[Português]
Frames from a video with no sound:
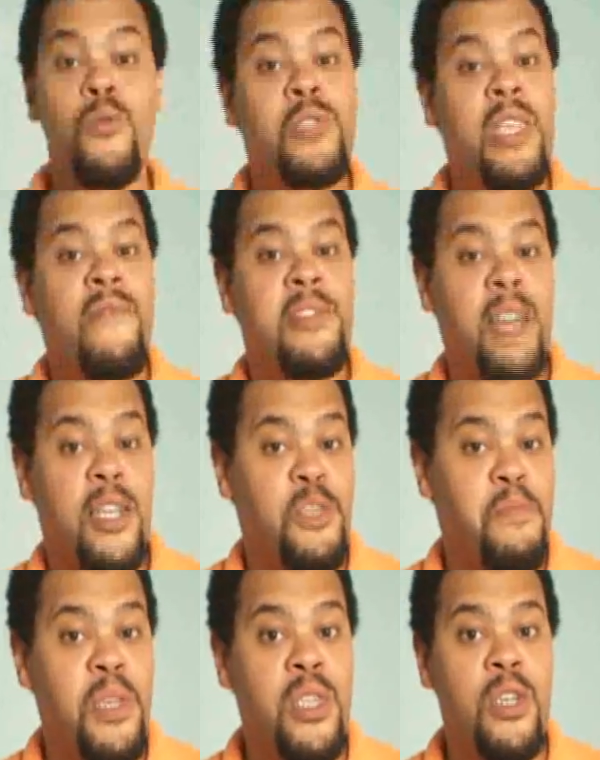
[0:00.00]
avisar de
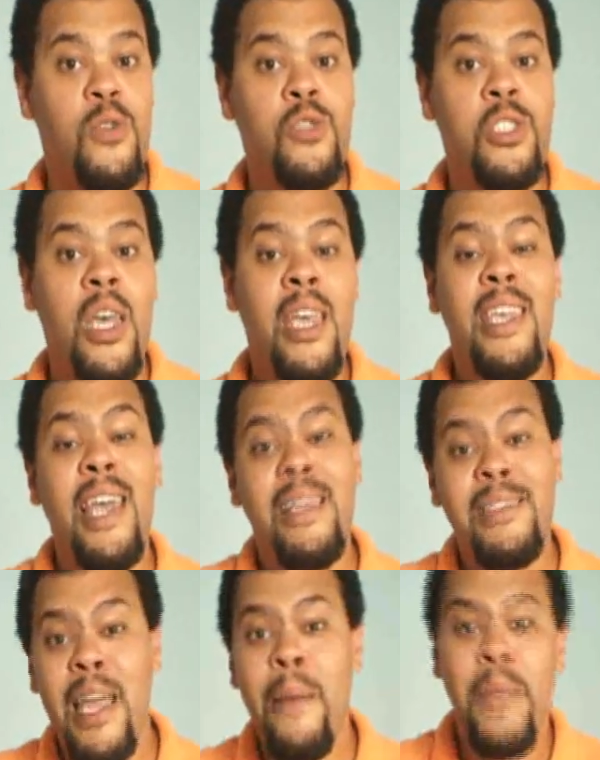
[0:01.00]
perigos e
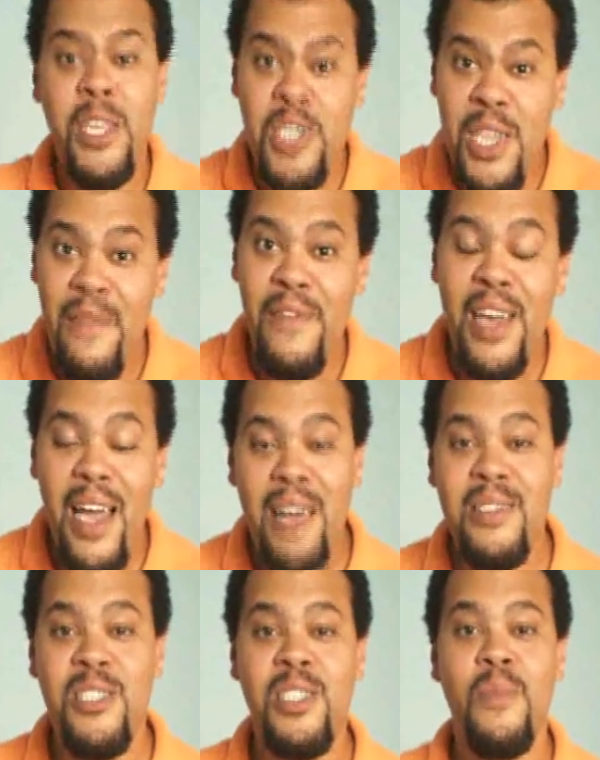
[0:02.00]
até para escrever
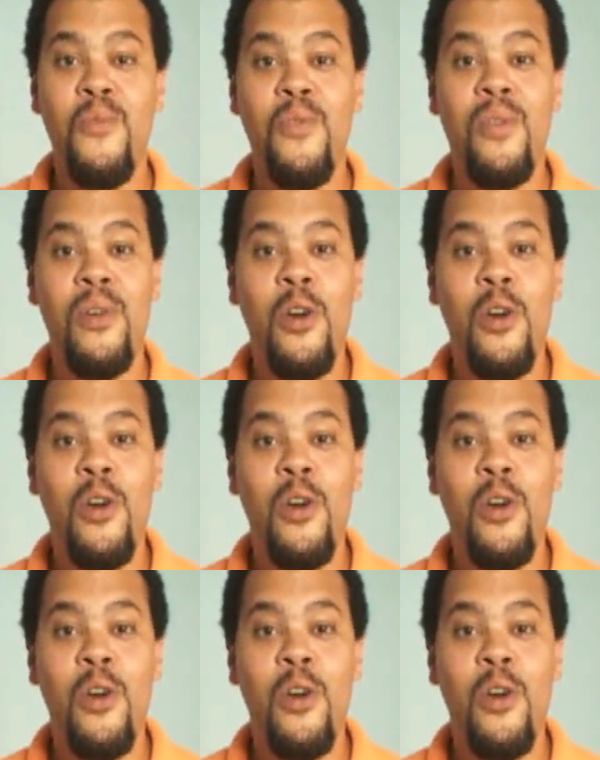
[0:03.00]
cartas de amor.